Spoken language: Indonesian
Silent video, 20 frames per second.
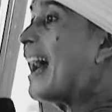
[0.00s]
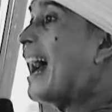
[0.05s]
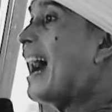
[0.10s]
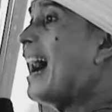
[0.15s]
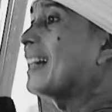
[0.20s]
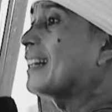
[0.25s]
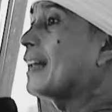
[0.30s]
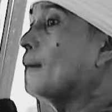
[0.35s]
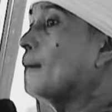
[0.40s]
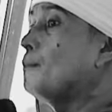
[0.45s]

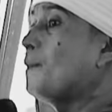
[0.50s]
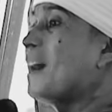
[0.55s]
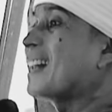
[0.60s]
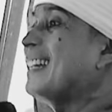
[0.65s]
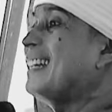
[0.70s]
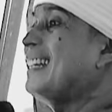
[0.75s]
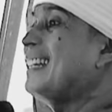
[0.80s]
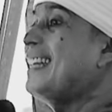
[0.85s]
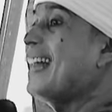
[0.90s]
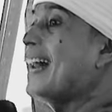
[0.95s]
haram
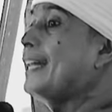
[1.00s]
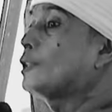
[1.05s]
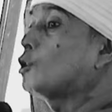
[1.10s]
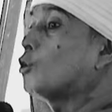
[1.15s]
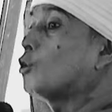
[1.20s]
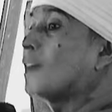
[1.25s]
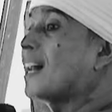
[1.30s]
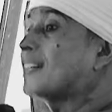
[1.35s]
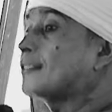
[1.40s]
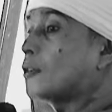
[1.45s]
bagi dia
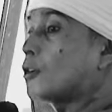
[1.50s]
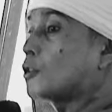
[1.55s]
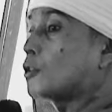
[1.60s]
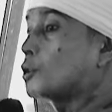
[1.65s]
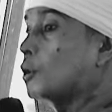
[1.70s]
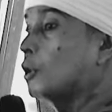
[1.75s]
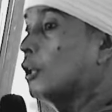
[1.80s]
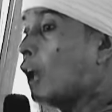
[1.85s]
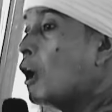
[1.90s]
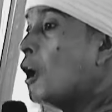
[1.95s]
itu kata
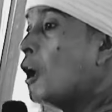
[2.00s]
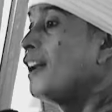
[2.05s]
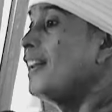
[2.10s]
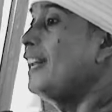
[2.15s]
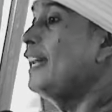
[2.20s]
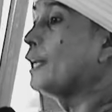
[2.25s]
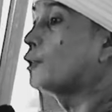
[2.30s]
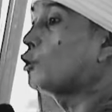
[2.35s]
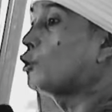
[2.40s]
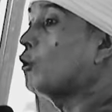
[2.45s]
Rasulullah
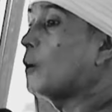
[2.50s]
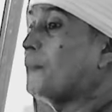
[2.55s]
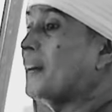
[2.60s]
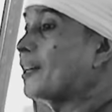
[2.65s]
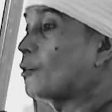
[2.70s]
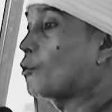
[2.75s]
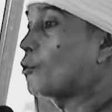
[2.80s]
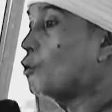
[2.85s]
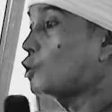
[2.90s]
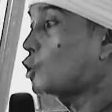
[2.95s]
itu
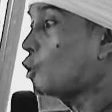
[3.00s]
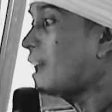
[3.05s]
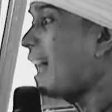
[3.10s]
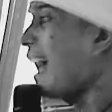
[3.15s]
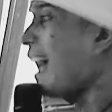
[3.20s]
kepada Gustur